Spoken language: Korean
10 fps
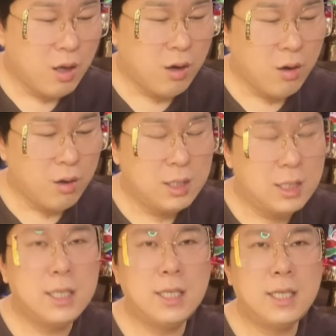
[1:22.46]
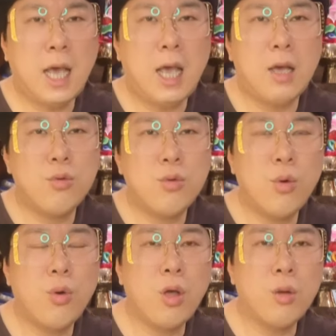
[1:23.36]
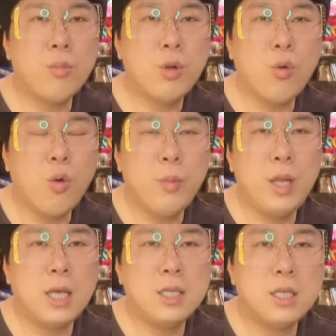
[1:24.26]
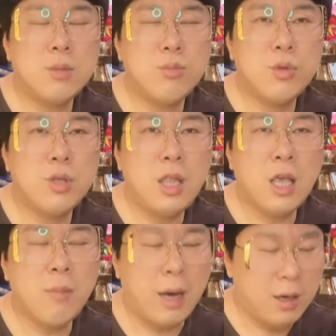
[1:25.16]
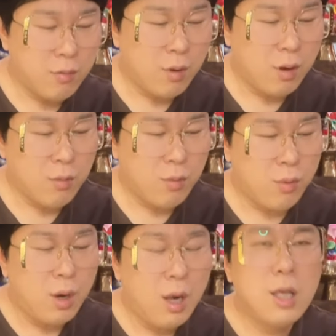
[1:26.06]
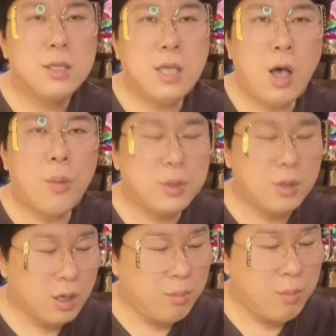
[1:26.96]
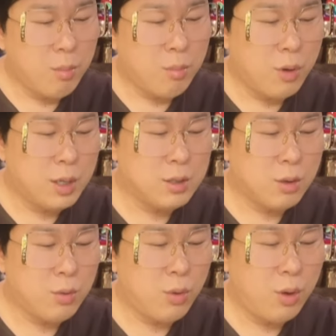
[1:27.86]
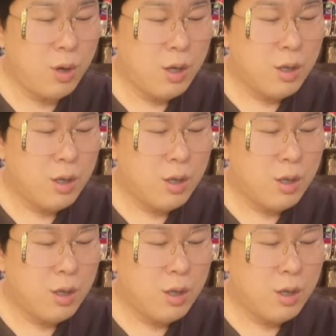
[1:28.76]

어, 직장으로 여러분들 고민하시는 분들 되게 많을 것 같고 사업적인 면모에서도